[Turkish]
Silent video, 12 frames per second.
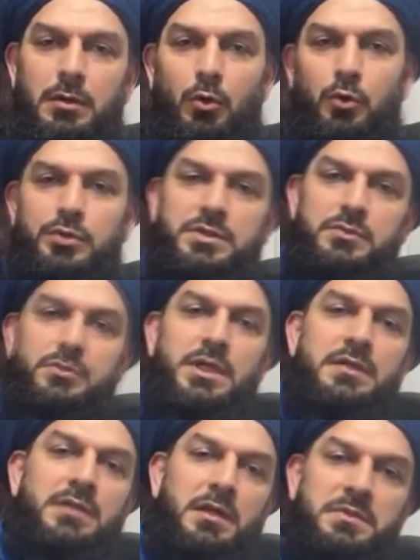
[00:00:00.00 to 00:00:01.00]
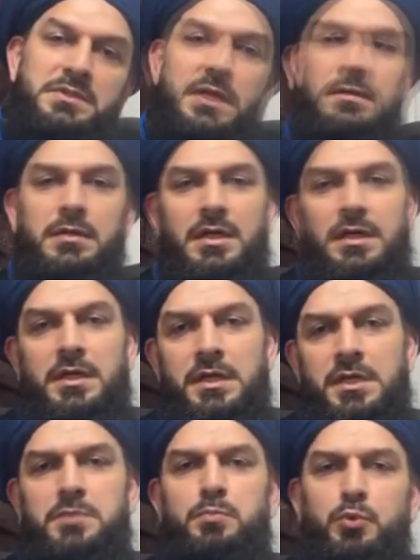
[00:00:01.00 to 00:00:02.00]
O iş tutacaktı ama sen
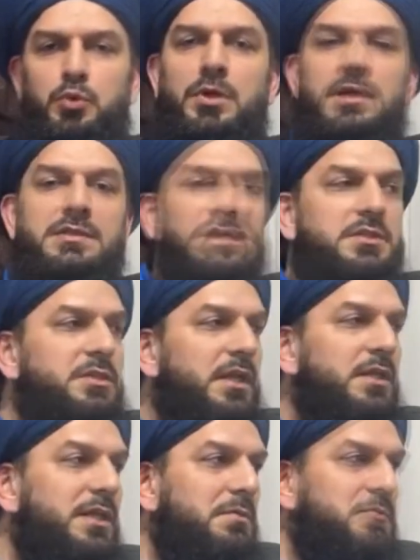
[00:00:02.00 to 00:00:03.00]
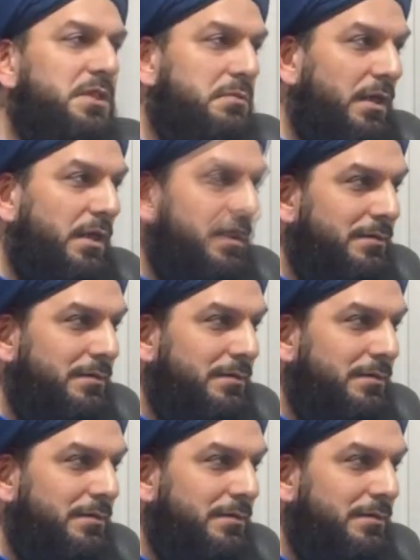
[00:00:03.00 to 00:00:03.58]
hiç büyük kazançlar elde edemeyecektin belki.